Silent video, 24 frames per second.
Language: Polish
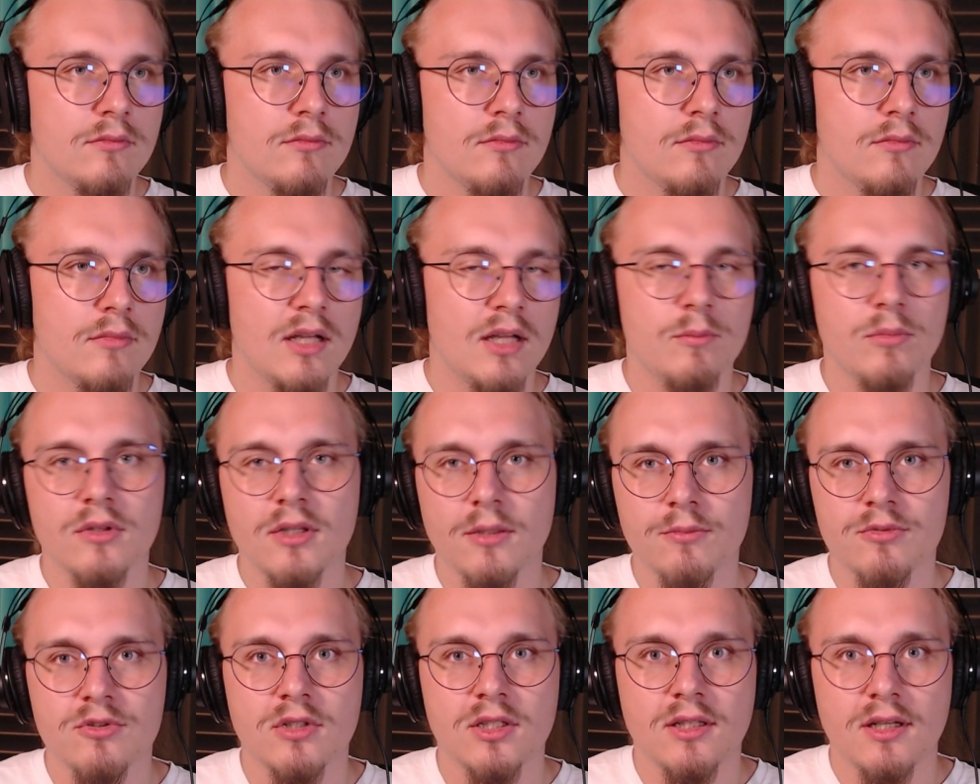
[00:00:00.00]
Albo na
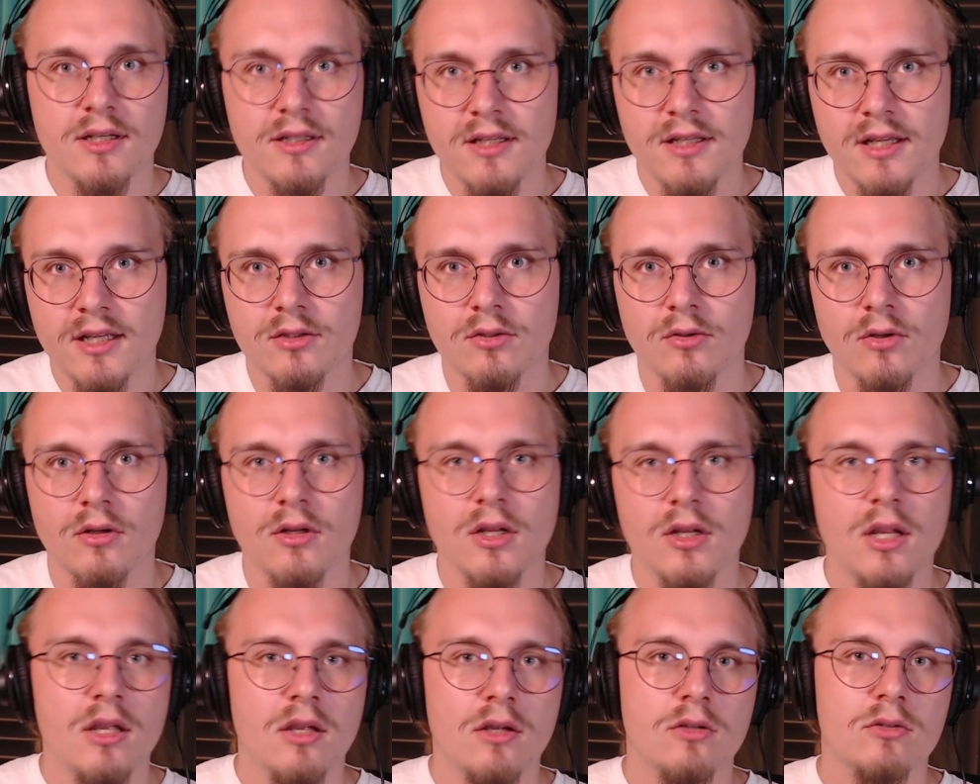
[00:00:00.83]
przykład radiator,
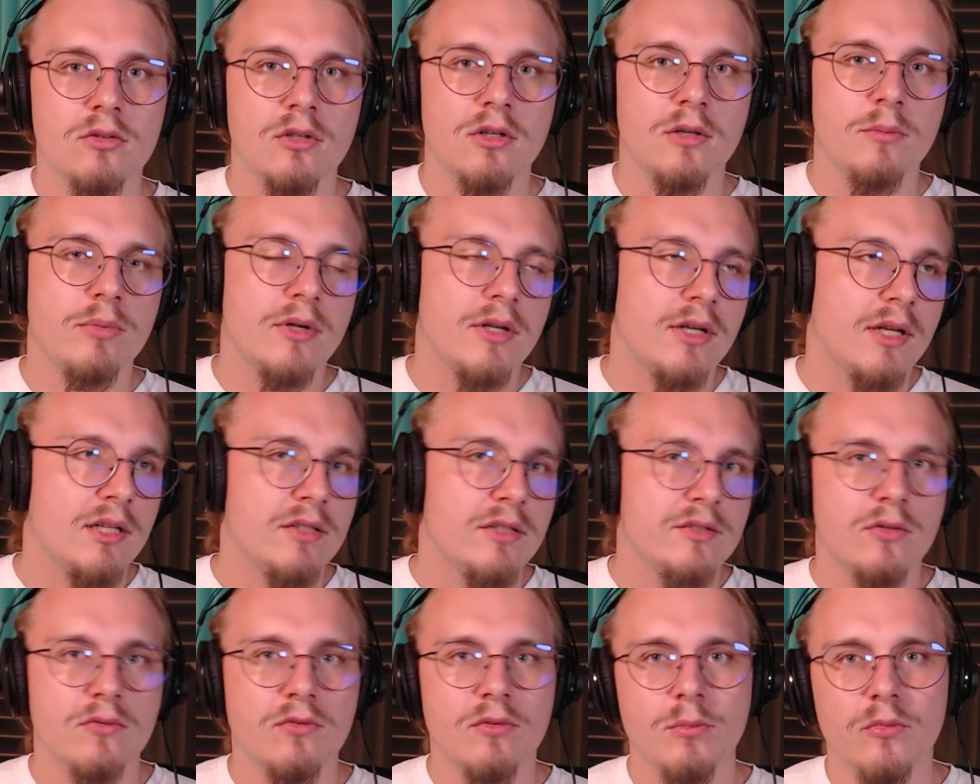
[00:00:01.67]
który po
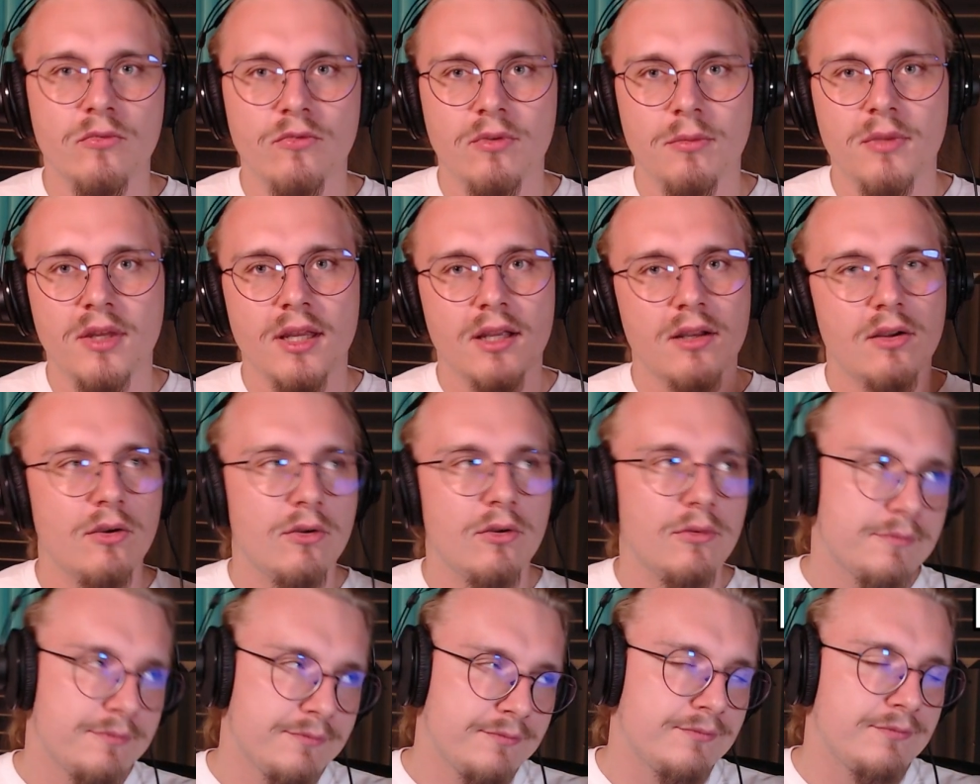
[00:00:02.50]
angielsku wymówimy
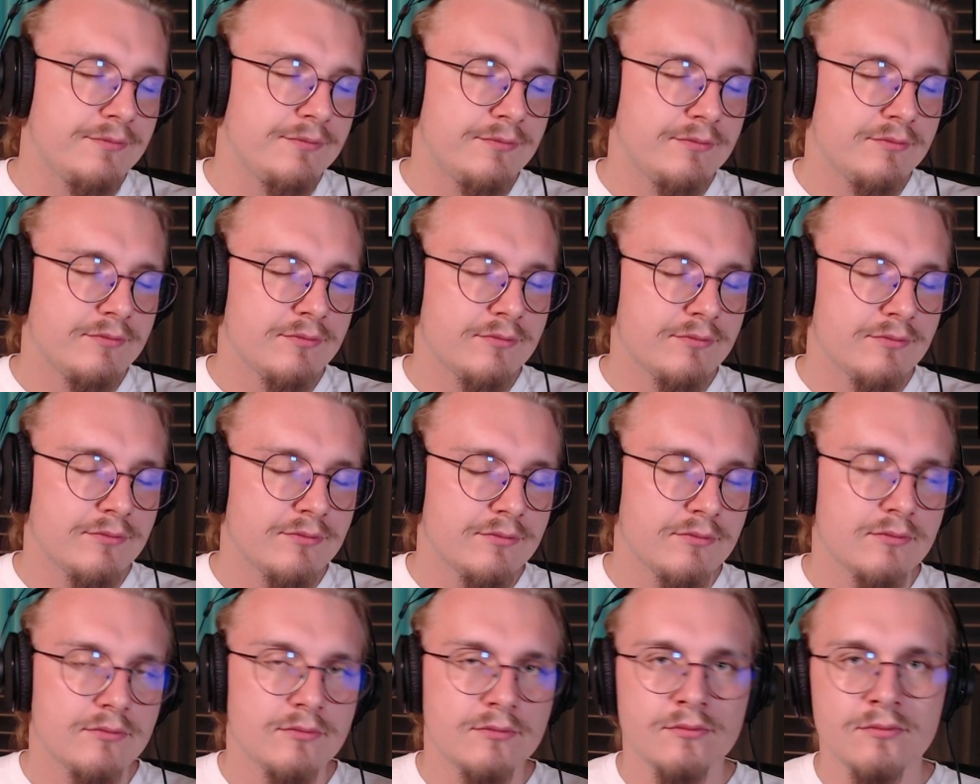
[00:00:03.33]
jako
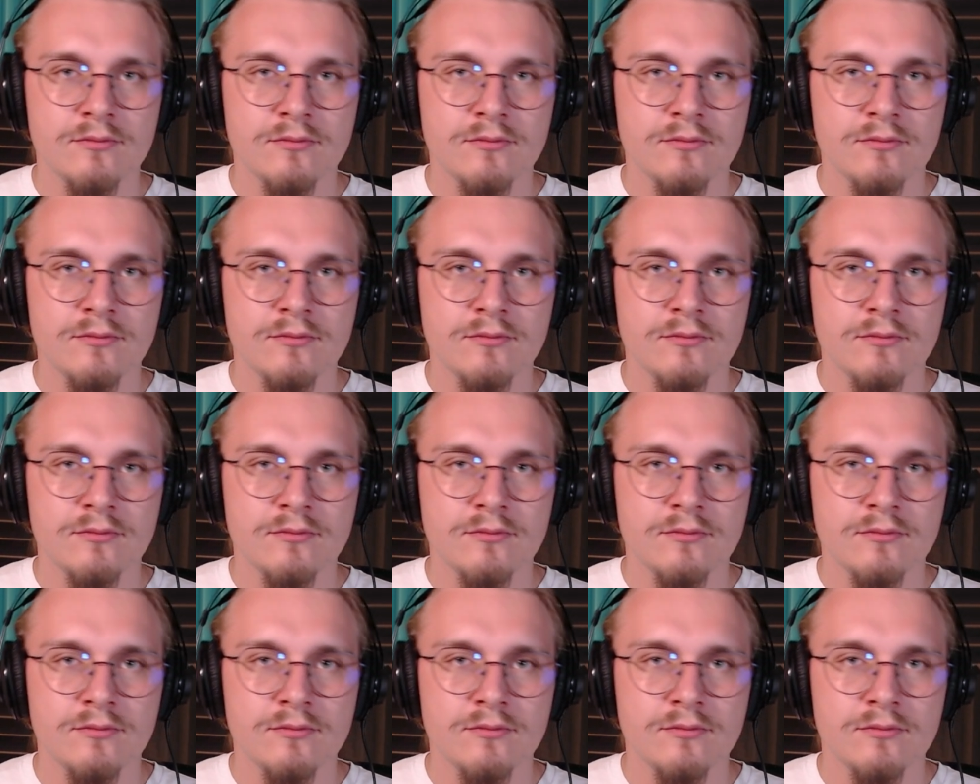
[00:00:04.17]
heatsink,